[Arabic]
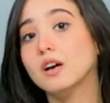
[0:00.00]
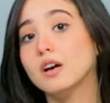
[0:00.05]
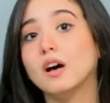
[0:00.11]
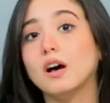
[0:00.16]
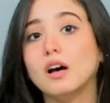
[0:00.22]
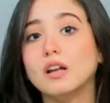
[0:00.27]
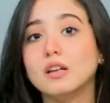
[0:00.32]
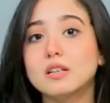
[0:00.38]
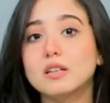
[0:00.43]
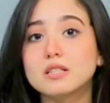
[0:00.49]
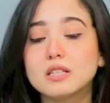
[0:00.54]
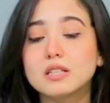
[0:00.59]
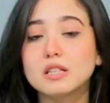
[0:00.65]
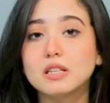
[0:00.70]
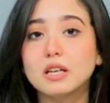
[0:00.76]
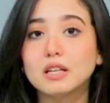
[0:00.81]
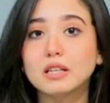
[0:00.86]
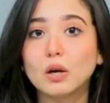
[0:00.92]

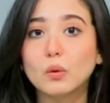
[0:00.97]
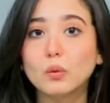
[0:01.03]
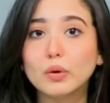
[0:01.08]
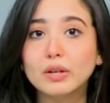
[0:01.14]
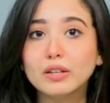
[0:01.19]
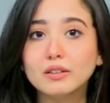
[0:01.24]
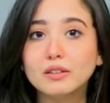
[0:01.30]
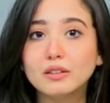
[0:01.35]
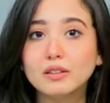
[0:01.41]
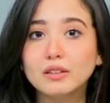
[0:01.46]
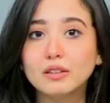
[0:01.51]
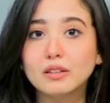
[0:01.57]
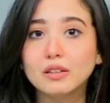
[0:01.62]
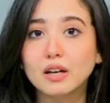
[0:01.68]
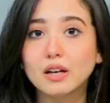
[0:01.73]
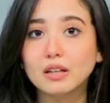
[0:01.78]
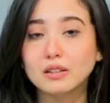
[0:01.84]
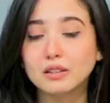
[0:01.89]
الأسئلة
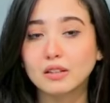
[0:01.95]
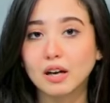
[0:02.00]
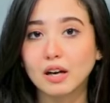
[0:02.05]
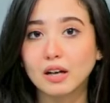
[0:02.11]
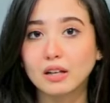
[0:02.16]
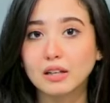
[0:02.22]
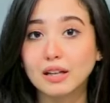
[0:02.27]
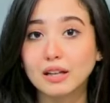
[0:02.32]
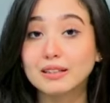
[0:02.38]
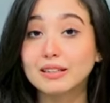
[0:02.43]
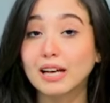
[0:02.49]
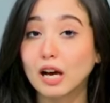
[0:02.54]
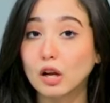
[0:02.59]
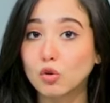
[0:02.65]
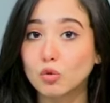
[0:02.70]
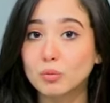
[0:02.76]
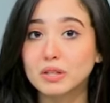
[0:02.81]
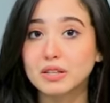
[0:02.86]
نواتج
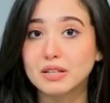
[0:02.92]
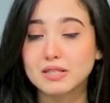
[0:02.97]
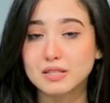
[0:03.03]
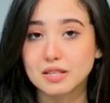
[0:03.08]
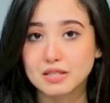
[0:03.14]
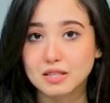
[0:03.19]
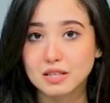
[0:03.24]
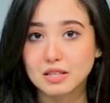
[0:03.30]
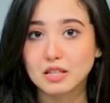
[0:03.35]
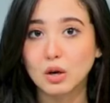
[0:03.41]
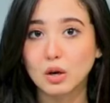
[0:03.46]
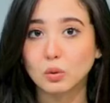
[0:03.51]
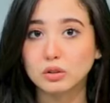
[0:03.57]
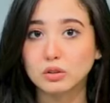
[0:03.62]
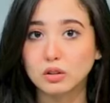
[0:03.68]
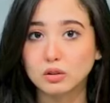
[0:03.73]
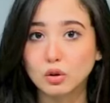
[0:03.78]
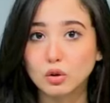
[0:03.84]
التعلم الأساسية
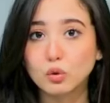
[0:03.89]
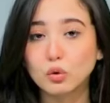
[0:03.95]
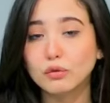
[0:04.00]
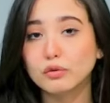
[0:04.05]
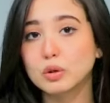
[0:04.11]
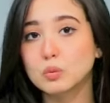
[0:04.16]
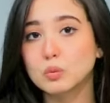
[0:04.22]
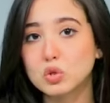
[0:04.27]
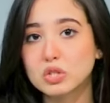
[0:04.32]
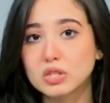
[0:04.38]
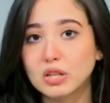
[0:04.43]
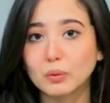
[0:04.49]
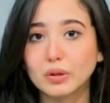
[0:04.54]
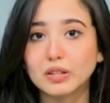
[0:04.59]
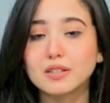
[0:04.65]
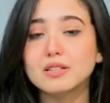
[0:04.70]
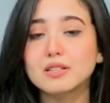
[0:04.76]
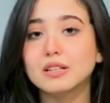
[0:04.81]
والتدرب في
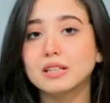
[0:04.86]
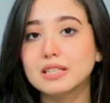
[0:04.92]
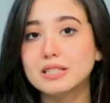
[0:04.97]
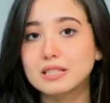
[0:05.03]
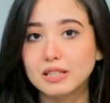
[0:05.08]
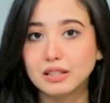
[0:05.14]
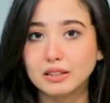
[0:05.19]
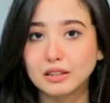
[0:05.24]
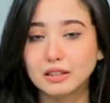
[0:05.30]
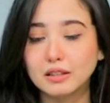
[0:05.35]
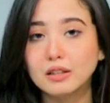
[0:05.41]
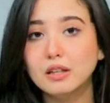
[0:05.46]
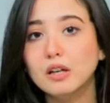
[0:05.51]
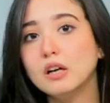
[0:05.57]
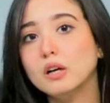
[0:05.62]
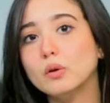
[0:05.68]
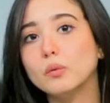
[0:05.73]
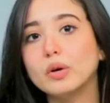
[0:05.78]
مستويات الأسئلة
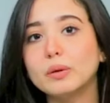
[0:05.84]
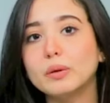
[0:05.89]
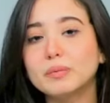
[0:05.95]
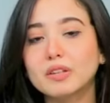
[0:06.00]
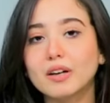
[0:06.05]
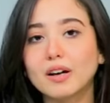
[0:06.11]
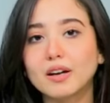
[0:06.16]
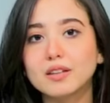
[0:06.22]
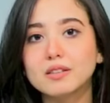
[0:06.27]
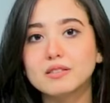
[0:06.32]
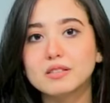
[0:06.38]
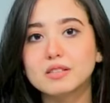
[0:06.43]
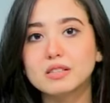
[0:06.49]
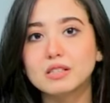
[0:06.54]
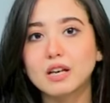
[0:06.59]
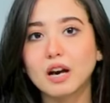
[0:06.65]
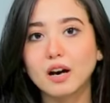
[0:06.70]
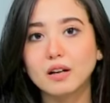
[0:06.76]
والابتعاد عن